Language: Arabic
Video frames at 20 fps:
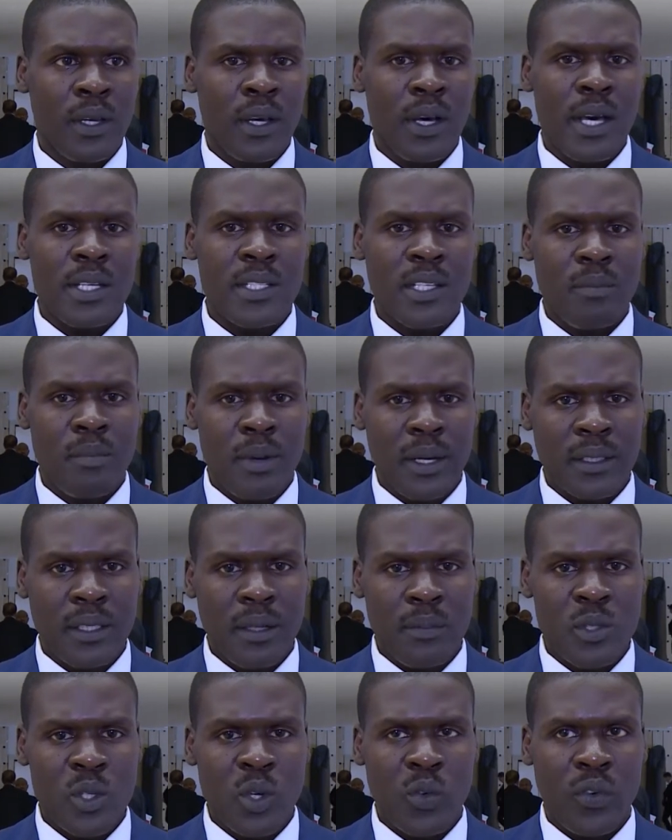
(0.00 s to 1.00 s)
هذا
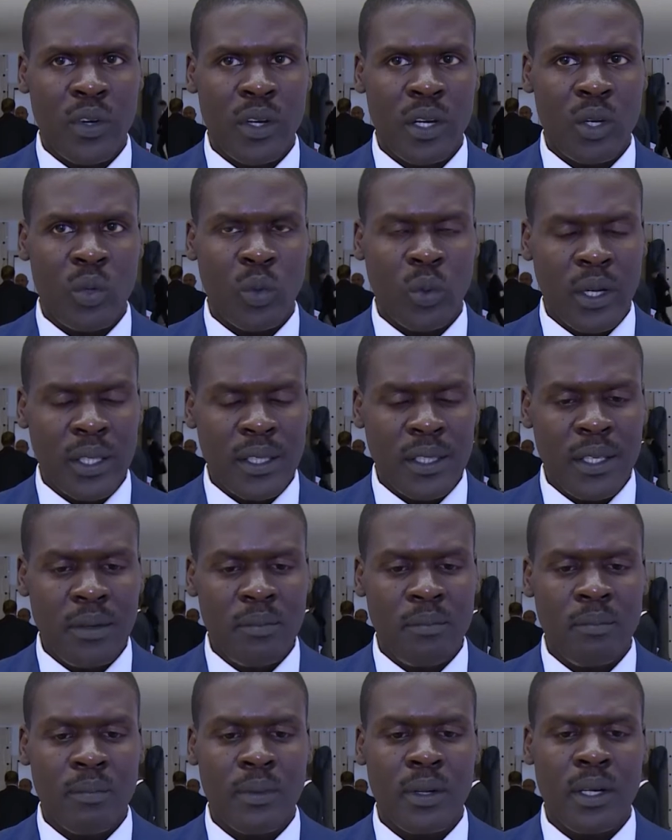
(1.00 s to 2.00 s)
المكتب سوف
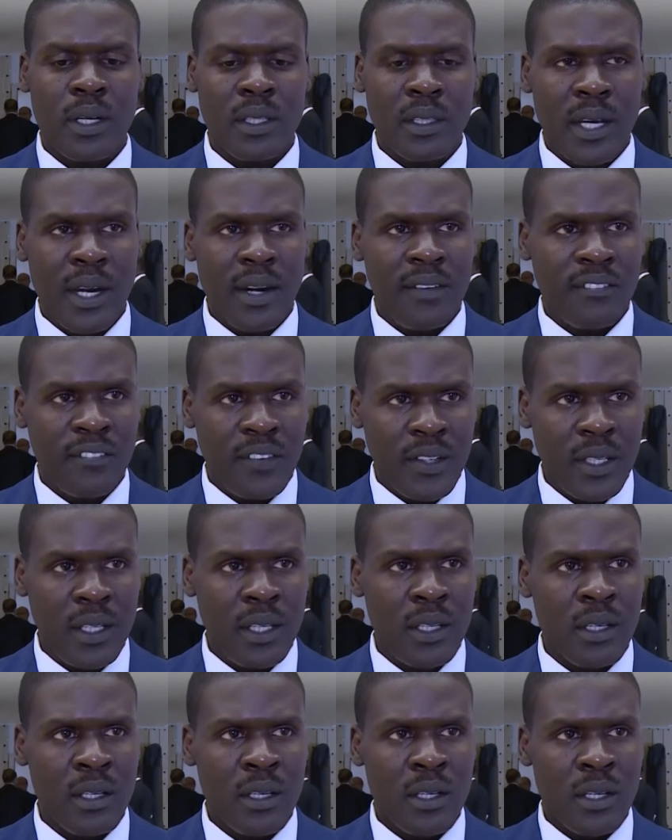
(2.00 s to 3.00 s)
يقدم دعم
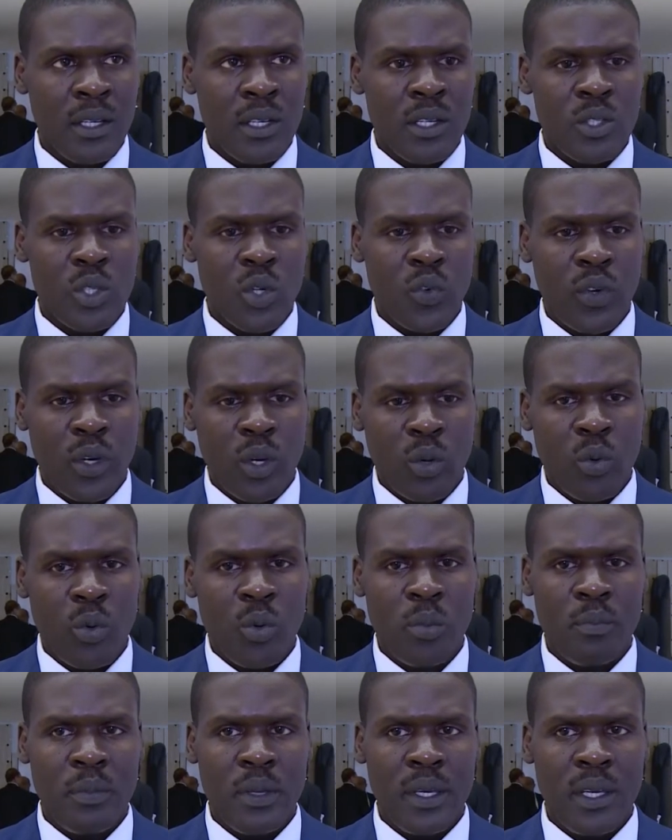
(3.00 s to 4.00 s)
فني سوف
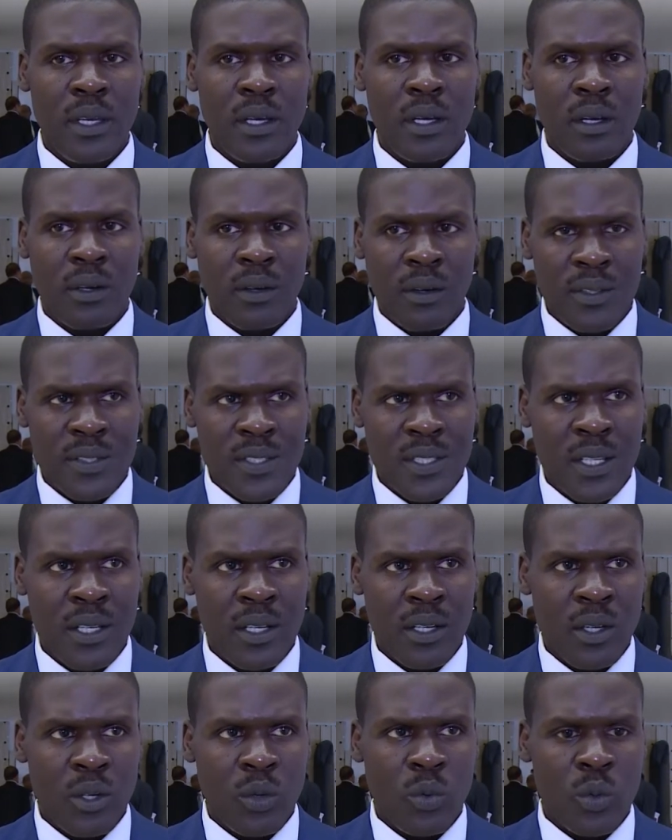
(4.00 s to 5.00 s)
يقوم بالرصد
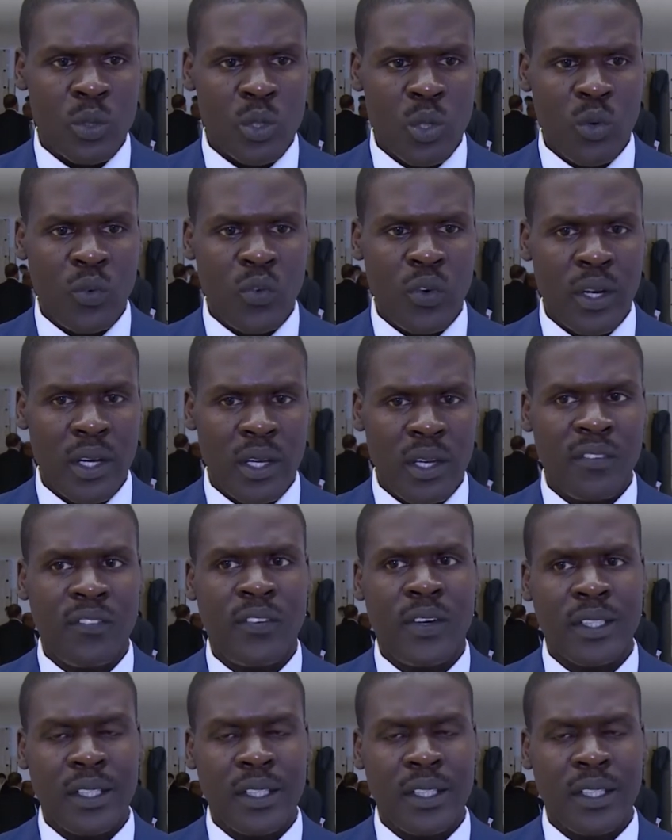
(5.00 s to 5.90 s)
وسوف يرفع